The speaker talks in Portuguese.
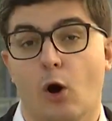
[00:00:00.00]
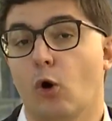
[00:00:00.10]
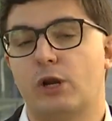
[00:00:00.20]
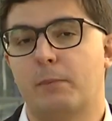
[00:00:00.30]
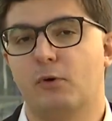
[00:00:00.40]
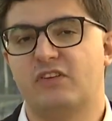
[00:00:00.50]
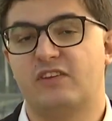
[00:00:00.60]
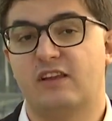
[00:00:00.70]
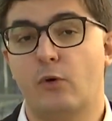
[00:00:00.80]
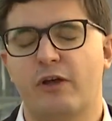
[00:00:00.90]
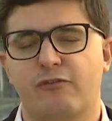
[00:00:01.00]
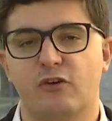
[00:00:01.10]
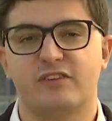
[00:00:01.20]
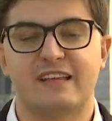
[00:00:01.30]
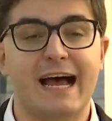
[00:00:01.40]
Outra posição
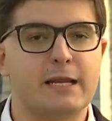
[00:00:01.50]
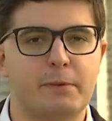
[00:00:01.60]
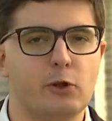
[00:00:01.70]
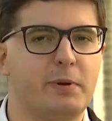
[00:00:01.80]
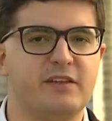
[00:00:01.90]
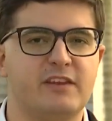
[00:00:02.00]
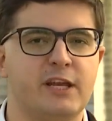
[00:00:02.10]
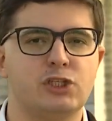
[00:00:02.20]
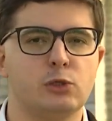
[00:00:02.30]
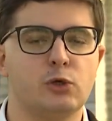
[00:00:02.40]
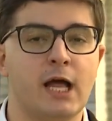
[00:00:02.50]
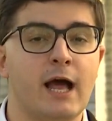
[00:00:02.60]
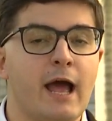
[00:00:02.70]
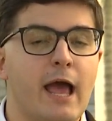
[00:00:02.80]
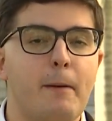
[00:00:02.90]
reforçada pelo presidente
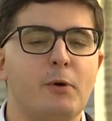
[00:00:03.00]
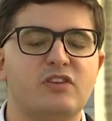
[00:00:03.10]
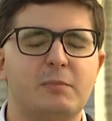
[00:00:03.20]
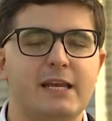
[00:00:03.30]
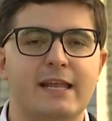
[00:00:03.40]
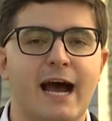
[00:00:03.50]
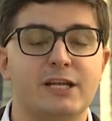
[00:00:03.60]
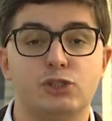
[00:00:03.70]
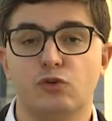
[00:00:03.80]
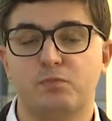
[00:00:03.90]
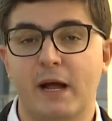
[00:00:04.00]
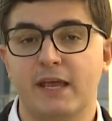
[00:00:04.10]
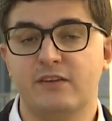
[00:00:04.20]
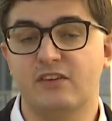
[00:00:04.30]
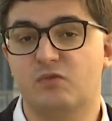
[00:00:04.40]
Lula é a possibilidade de os
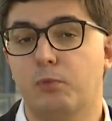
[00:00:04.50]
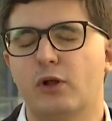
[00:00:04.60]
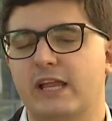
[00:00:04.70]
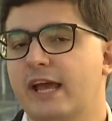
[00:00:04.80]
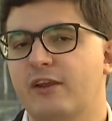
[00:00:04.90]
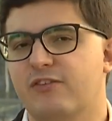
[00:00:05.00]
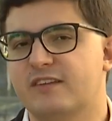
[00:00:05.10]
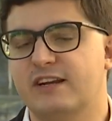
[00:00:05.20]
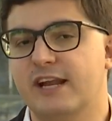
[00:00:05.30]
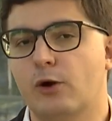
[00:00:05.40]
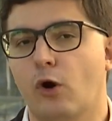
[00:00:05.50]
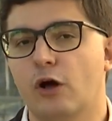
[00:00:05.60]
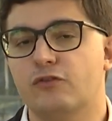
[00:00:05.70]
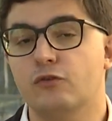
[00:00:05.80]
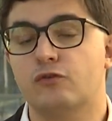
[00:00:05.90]
países poderem fazer
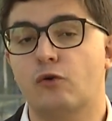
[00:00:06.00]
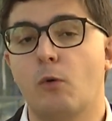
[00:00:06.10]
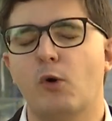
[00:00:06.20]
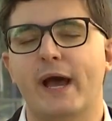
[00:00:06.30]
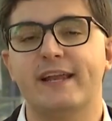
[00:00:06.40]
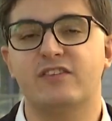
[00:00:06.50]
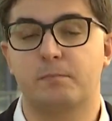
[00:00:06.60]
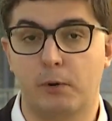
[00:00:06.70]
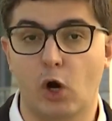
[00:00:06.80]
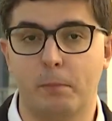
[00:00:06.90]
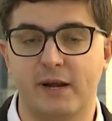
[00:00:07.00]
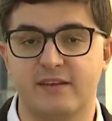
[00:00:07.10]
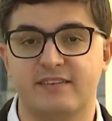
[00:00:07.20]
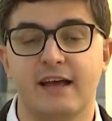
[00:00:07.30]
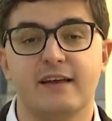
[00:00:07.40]
negócios com moedas
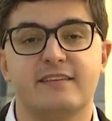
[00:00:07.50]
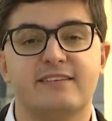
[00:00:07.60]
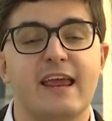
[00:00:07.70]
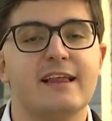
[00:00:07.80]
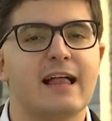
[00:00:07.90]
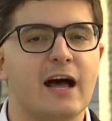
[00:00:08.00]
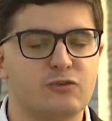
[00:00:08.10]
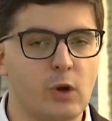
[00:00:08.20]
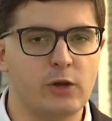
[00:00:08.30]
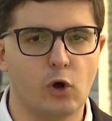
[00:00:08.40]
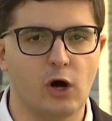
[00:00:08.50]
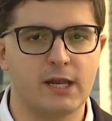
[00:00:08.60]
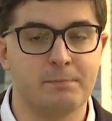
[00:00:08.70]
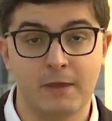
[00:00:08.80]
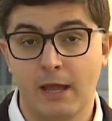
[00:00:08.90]
próprias, sem lastro em
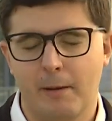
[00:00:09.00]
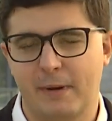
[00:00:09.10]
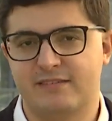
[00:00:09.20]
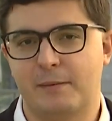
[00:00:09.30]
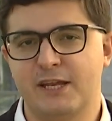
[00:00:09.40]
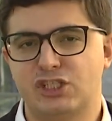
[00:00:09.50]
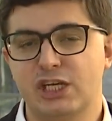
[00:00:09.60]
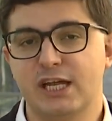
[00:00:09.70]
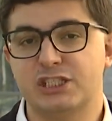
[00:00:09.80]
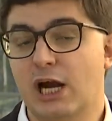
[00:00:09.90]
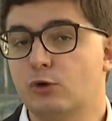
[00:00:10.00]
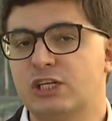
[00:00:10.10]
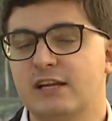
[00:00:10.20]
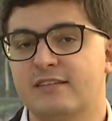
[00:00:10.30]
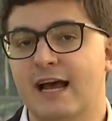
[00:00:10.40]
dólar. Mas a medida já
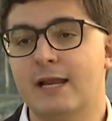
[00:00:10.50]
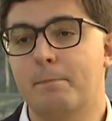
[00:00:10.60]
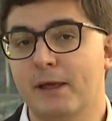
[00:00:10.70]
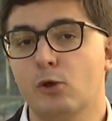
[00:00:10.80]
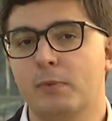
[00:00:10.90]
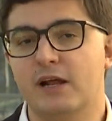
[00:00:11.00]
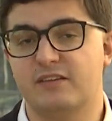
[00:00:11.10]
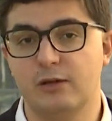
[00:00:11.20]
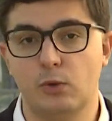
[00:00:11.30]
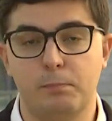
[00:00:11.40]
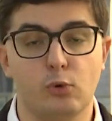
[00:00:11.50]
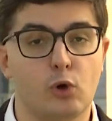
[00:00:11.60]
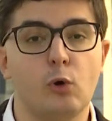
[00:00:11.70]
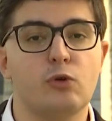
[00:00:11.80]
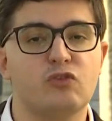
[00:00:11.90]
utilizada pelo Brasil e
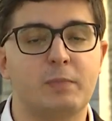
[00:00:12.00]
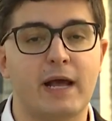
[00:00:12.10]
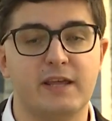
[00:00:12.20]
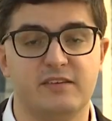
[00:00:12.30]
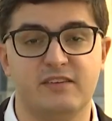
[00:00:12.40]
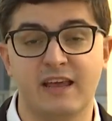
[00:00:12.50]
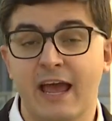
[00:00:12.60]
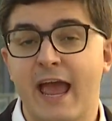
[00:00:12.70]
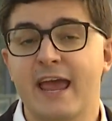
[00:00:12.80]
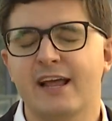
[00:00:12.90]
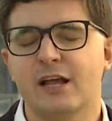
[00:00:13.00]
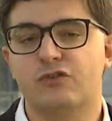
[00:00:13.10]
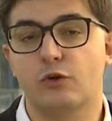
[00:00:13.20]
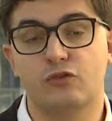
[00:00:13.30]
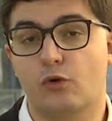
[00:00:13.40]
por outros países em
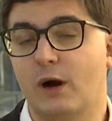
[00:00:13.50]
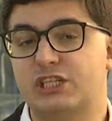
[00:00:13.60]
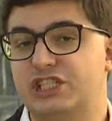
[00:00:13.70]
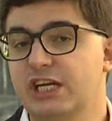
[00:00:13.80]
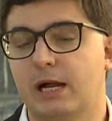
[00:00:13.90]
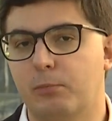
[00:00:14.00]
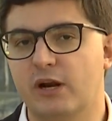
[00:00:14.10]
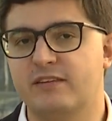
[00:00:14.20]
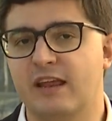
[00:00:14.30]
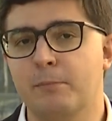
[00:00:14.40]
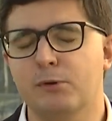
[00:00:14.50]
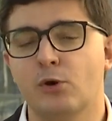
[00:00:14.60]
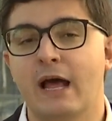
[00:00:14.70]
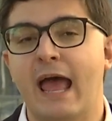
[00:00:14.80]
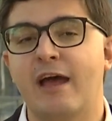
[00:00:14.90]
relações com a China, por
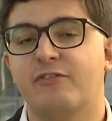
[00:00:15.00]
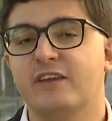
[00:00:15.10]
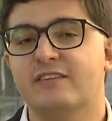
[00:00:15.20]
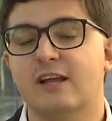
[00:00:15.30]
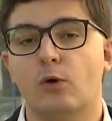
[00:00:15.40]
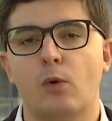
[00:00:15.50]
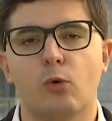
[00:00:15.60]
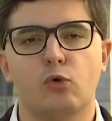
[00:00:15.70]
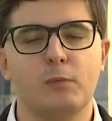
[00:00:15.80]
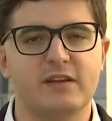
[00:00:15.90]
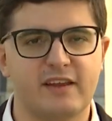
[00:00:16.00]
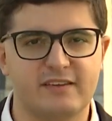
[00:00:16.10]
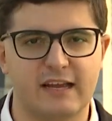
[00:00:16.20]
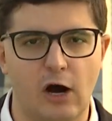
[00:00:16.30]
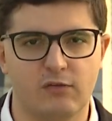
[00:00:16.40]
exemplo, é vista com algumas
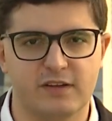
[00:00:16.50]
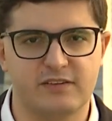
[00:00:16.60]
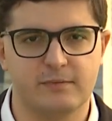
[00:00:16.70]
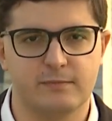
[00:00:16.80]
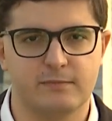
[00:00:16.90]
ressalvas.